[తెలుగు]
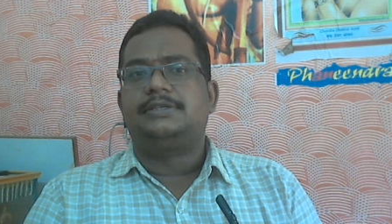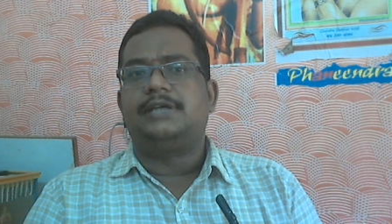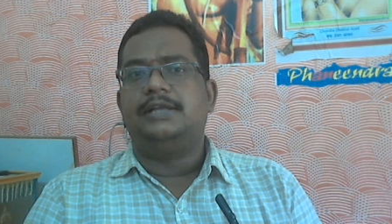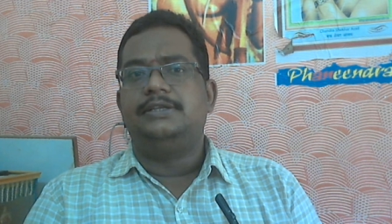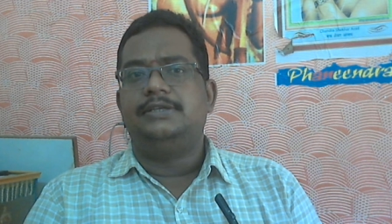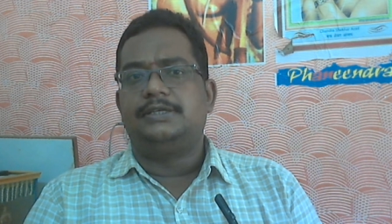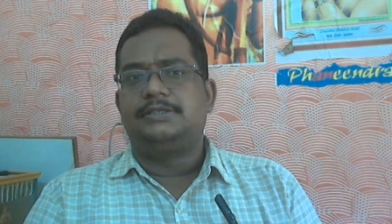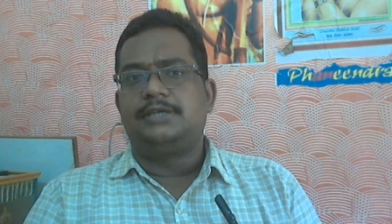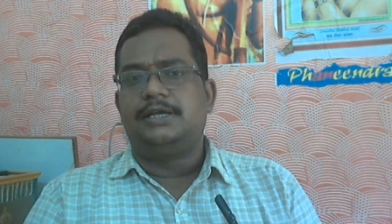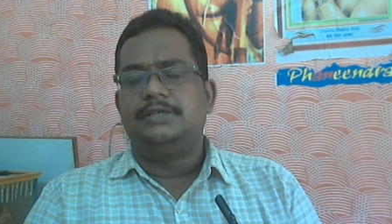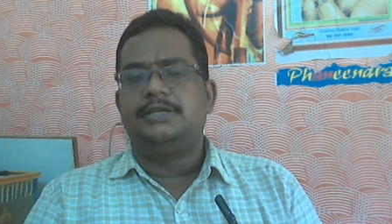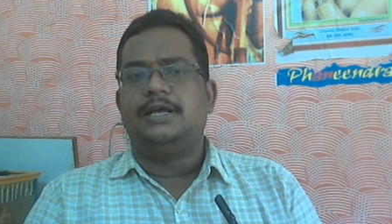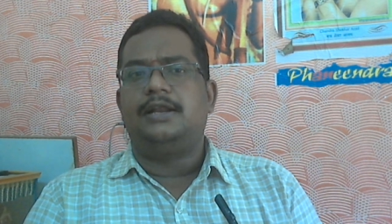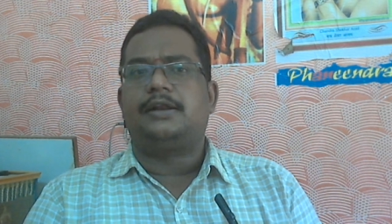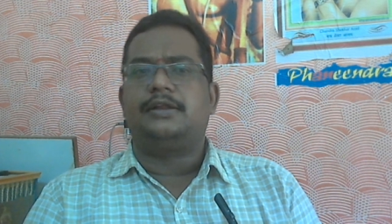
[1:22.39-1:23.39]

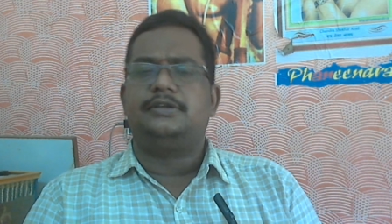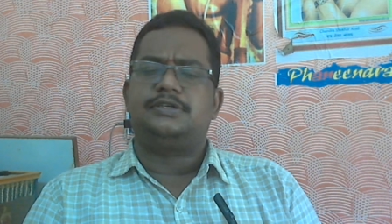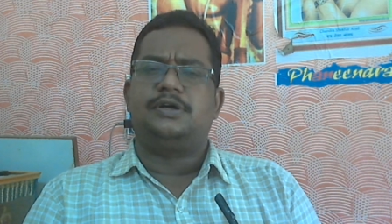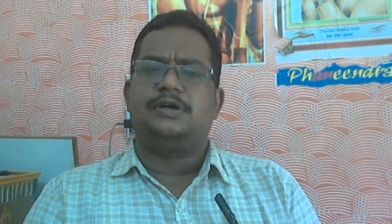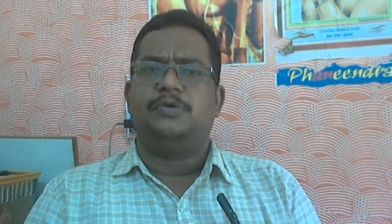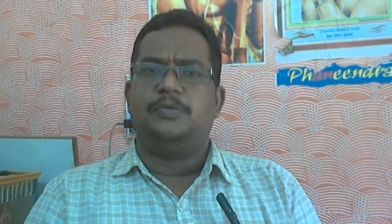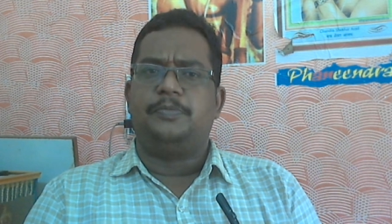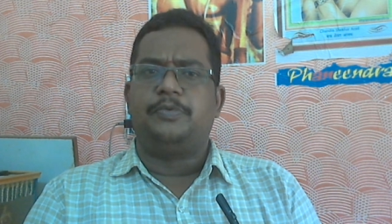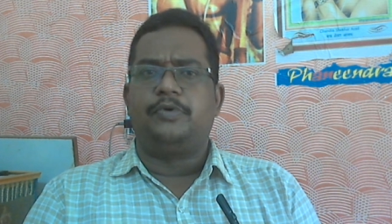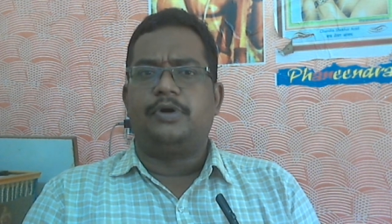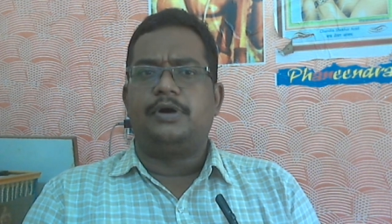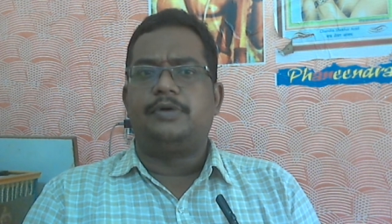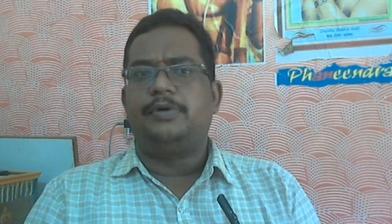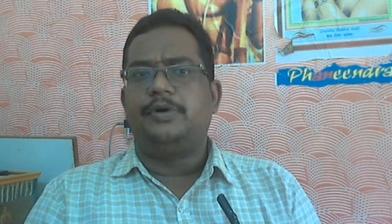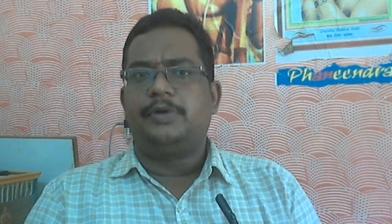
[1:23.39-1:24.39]
సాధ్యాసాధ్యాల రీత్యా
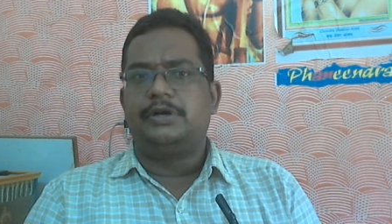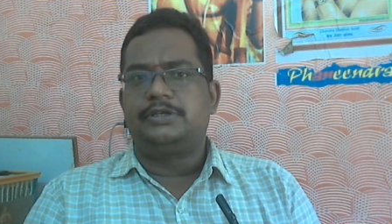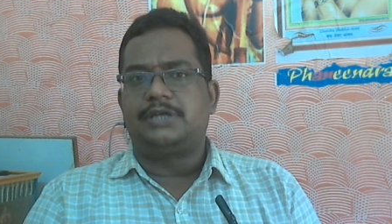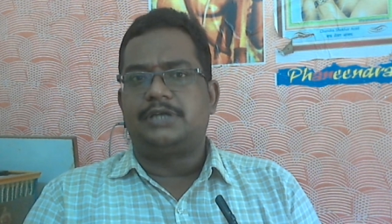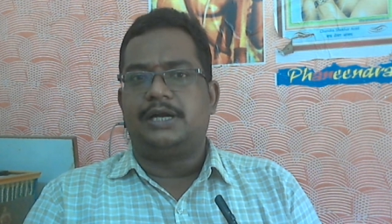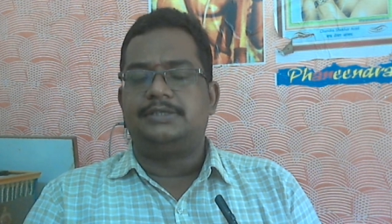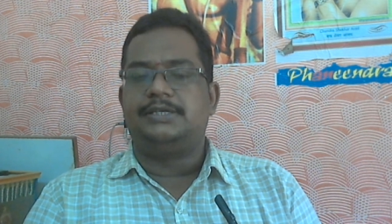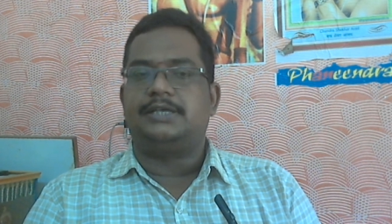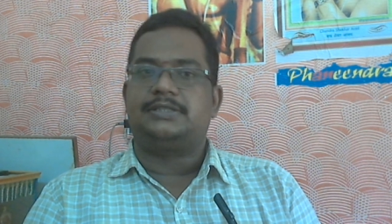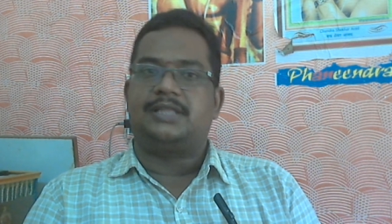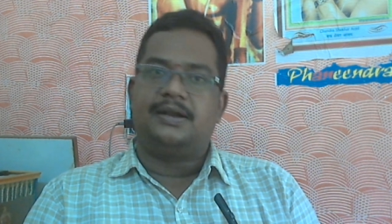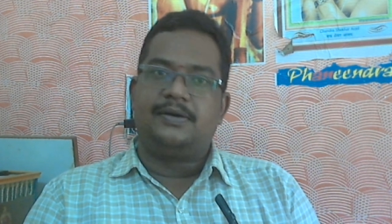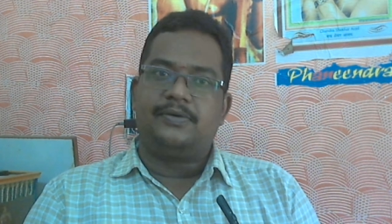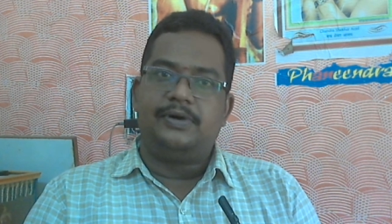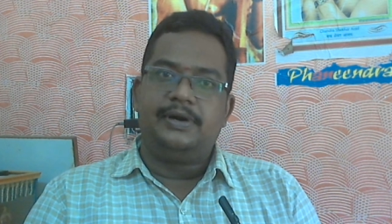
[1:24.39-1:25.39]
ఒప్పుకున్నటువంటి వాళ్ళు స్టార్ట్
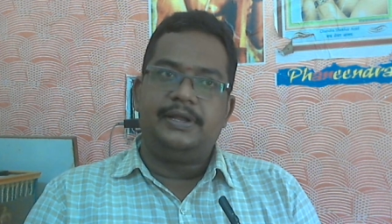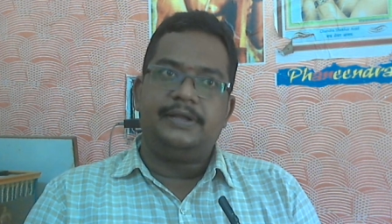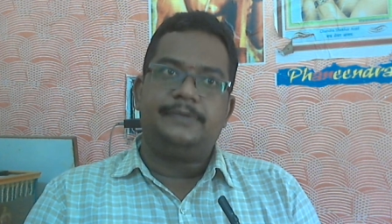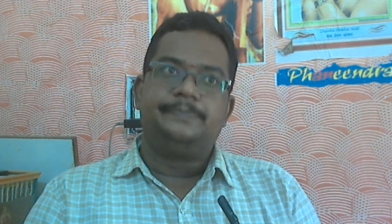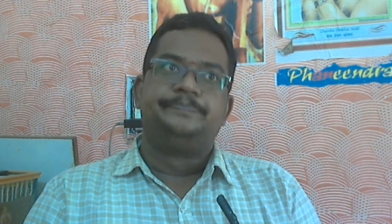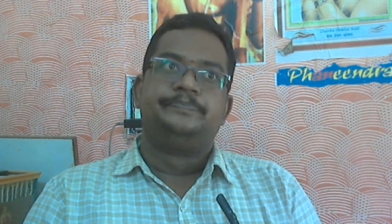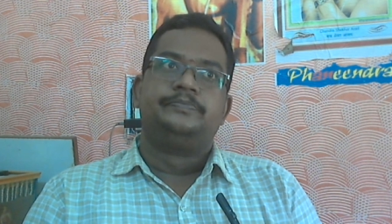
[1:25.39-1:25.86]
చేస్తారనుకోండి